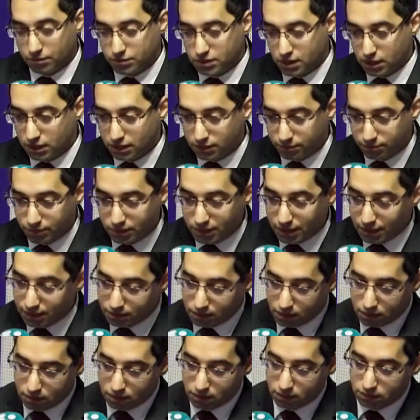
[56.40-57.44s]
نعم صحيح
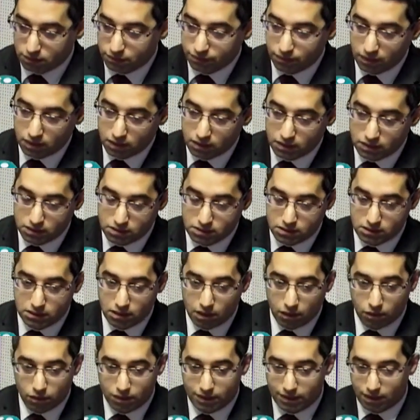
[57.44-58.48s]
بداية اتفاقية
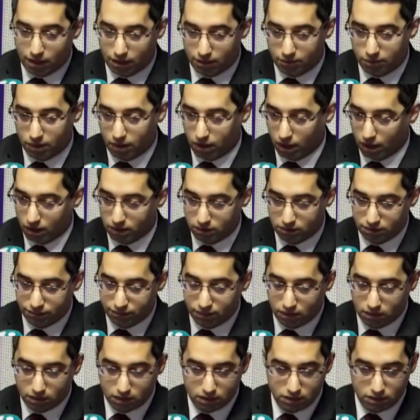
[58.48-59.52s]
سيداو هي عبارة عن
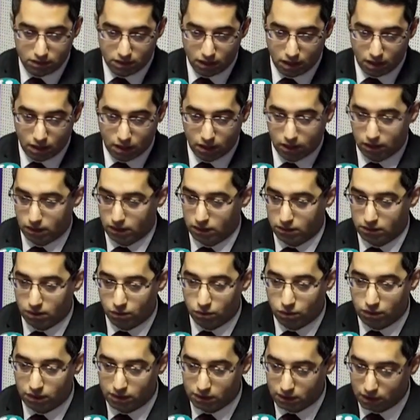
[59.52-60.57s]
اتفاقية آه،
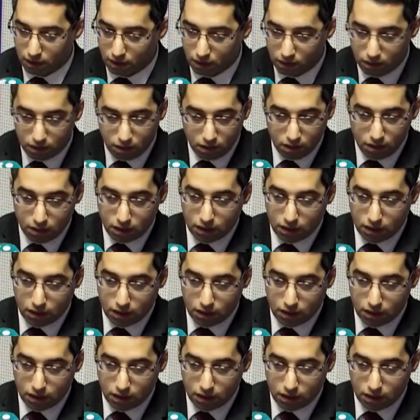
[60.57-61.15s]
دولية